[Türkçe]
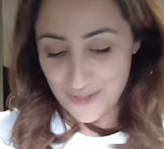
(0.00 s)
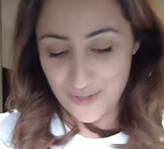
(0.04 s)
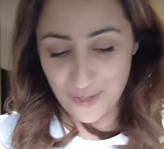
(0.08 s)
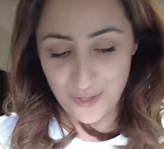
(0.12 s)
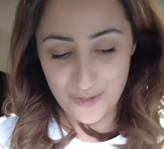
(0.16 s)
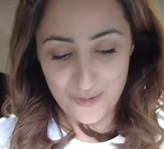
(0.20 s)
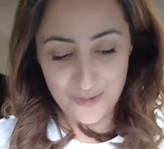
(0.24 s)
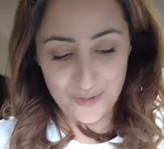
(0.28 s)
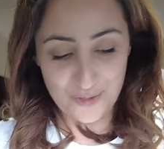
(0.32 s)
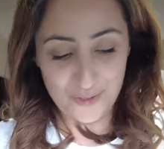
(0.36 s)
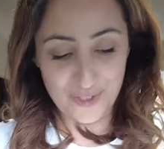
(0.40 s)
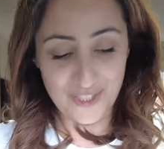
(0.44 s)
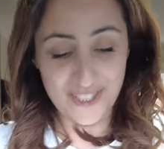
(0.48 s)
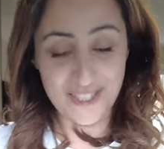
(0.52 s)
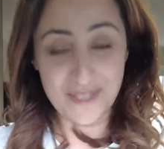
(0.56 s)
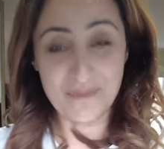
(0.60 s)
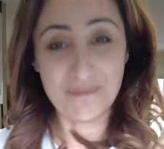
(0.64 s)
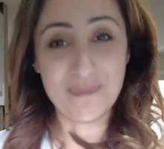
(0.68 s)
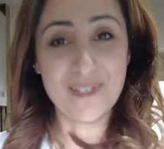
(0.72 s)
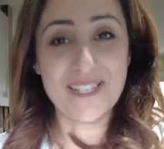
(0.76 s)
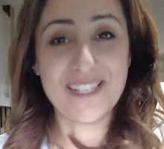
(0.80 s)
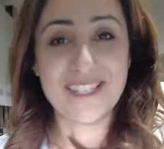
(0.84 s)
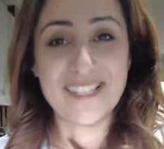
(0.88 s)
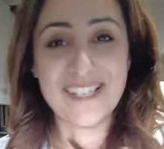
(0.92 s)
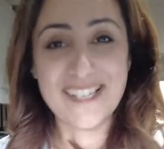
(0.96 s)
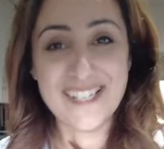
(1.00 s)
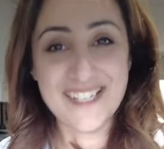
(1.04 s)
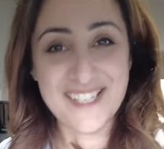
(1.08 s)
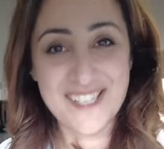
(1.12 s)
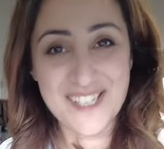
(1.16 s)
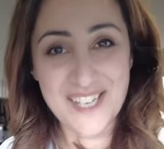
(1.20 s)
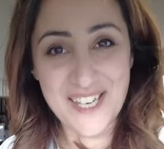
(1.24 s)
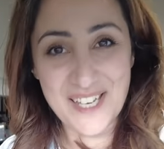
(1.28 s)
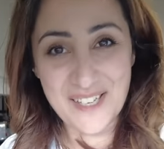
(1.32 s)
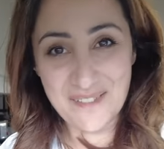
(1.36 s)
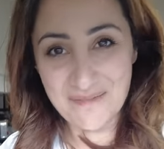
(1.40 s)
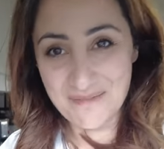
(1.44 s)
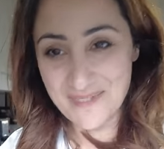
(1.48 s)
çocuklara bizleri
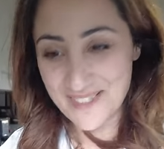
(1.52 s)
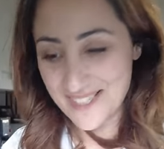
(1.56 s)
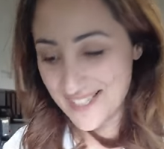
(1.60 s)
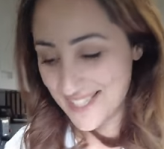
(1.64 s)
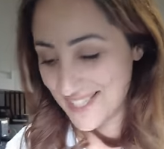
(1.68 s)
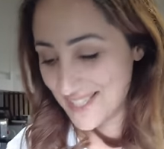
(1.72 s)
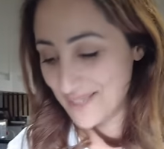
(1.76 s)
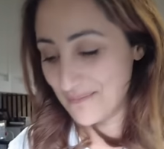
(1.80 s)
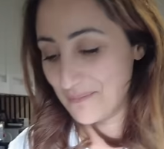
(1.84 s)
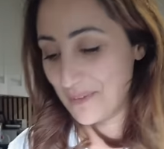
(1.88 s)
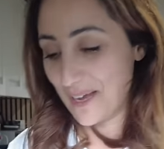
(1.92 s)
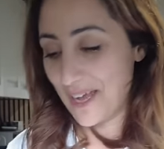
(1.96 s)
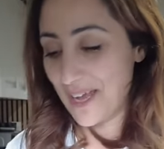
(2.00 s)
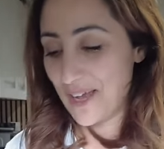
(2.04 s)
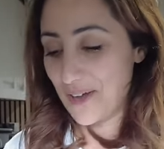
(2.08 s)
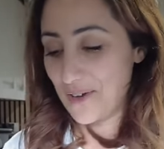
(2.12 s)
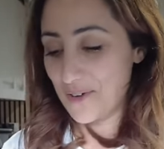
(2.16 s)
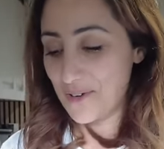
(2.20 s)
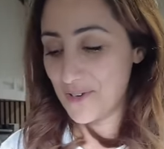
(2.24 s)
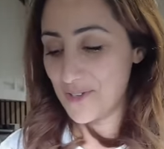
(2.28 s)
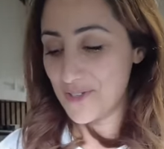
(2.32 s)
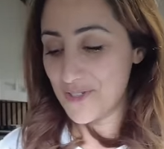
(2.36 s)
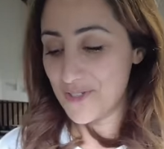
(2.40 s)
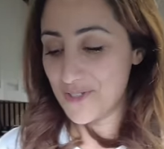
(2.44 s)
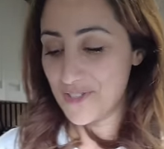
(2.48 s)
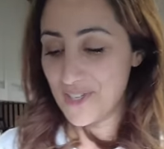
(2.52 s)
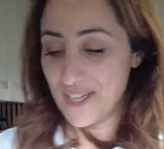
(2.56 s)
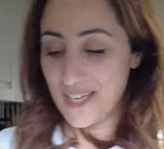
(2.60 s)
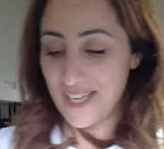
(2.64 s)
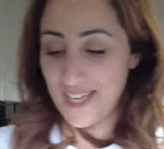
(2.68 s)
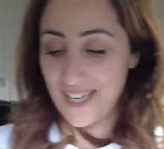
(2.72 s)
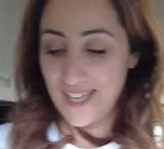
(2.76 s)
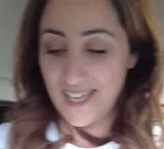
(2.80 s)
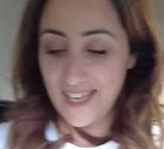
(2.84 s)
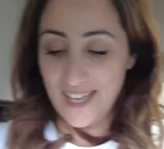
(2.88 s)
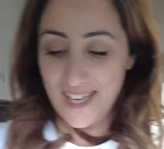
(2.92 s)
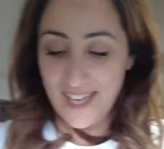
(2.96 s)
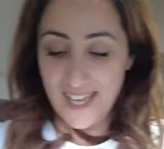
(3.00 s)
çekmesi baya hoş.
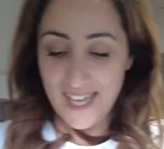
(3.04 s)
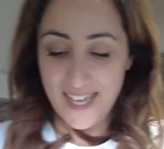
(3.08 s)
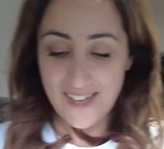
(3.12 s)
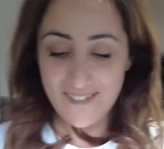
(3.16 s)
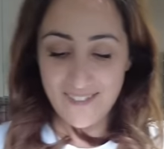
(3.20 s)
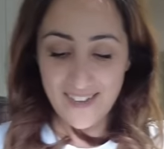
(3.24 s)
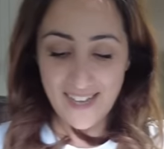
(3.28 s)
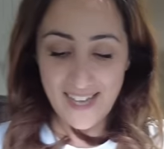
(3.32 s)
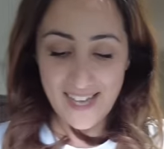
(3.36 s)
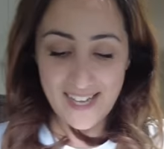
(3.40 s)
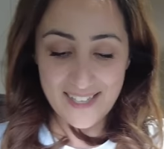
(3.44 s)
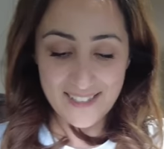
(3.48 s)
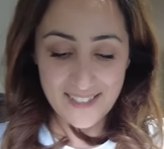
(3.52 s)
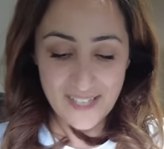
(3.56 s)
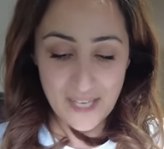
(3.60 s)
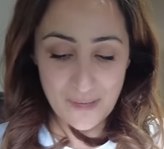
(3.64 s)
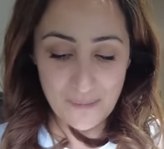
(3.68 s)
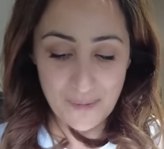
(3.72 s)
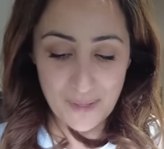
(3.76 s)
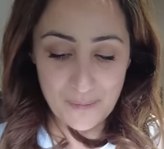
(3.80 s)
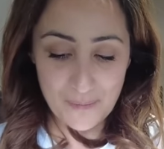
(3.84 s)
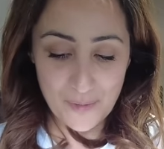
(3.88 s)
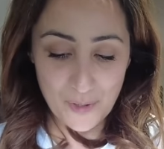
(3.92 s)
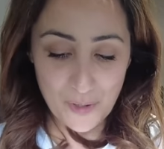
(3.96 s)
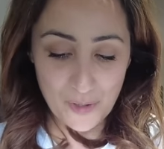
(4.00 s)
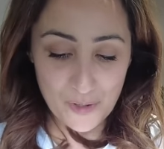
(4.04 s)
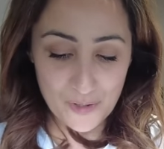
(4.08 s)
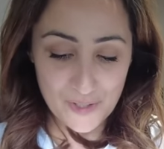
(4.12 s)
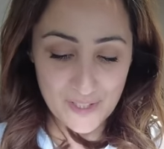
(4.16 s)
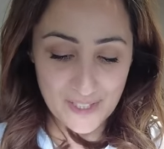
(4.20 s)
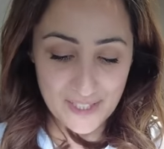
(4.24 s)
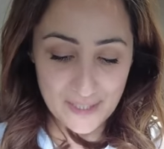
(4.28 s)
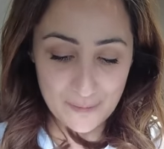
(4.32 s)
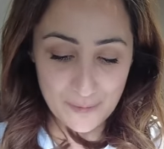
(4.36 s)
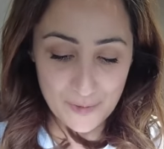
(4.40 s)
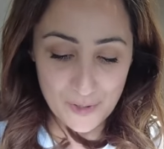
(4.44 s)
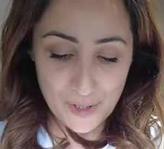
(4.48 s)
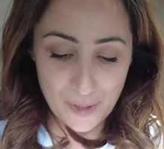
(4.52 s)
Eve geldik hemen bir
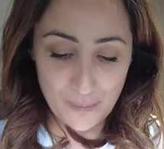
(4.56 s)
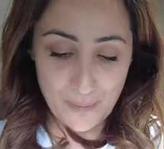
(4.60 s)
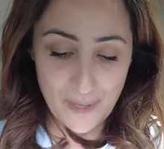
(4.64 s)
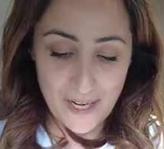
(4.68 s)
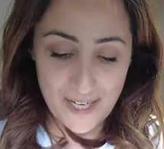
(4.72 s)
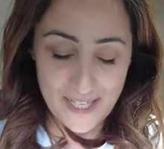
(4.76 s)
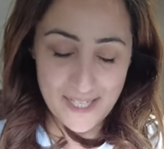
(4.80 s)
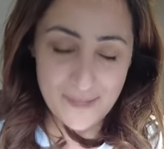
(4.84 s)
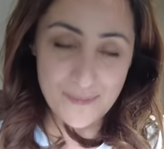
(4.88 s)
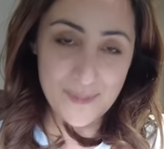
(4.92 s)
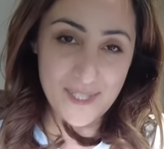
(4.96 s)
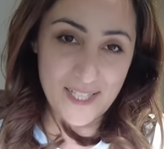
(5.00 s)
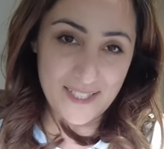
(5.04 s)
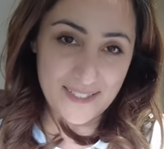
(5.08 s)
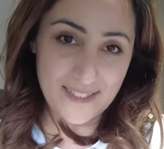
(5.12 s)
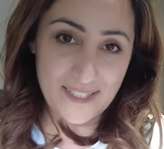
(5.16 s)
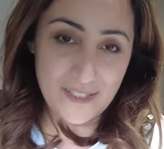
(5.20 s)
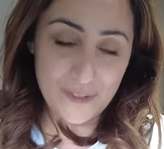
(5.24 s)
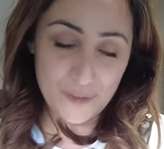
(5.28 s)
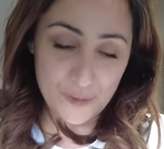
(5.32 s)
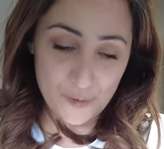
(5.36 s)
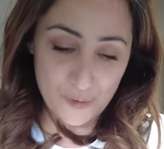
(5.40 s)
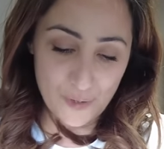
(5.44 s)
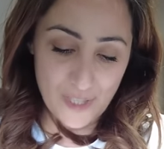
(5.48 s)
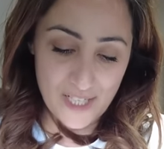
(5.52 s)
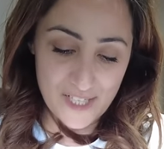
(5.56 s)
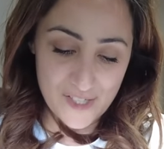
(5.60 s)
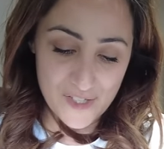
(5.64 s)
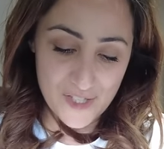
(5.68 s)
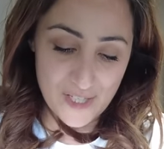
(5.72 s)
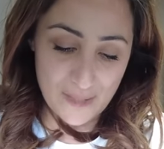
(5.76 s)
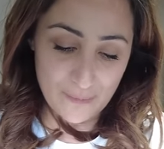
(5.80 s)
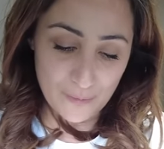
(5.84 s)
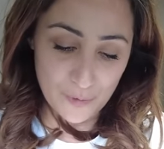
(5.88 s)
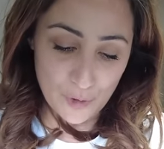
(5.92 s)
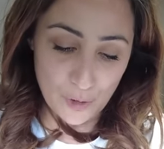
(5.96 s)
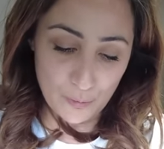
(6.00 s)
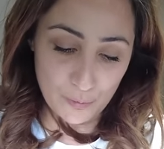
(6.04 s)
ortalığı bir toparlayayım. Zaten dün
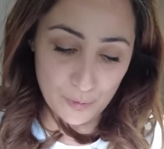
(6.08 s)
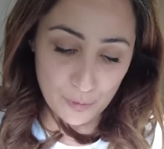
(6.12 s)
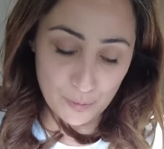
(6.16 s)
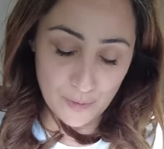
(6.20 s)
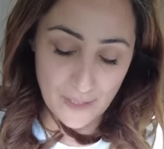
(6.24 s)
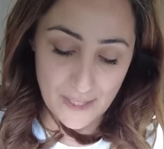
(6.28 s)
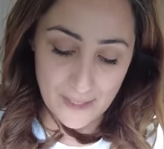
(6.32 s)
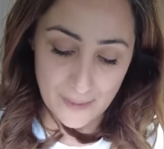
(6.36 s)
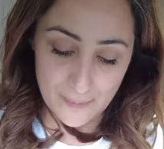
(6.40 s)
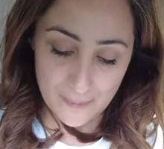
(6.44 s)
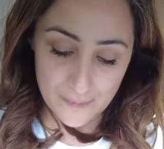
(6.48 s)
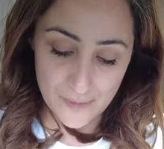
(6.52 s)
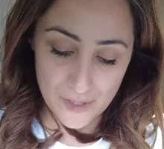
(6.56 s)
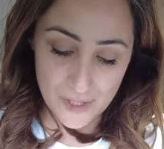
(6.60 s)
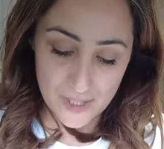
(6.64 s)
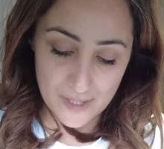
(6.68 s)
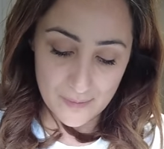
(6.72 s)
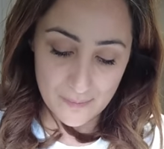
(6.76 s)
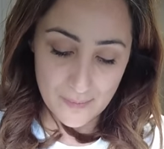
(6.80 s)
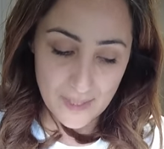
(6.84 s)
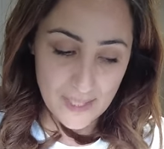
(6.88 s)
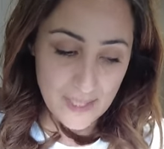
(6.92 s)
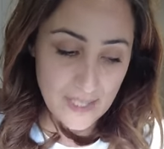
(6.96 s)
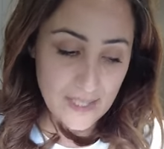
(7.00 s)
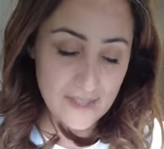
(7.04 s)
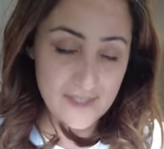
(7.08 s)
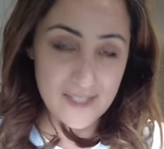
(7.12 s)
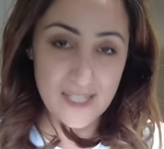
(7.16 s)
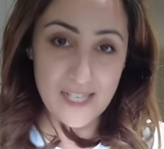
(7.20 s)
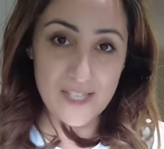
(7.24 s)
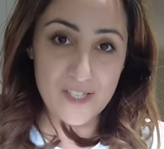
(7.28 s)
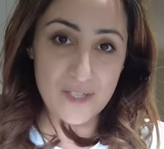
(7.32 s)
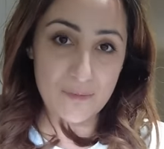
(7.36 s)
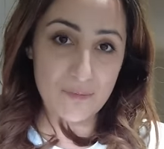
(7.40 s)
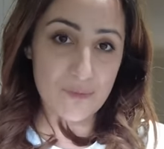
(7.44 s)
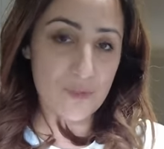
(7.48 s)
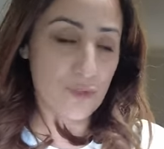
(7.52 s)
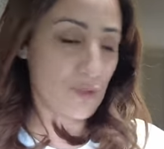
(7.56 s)
akşam toplu bırakmıştım.
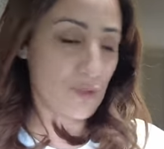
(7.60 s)
Sadece bu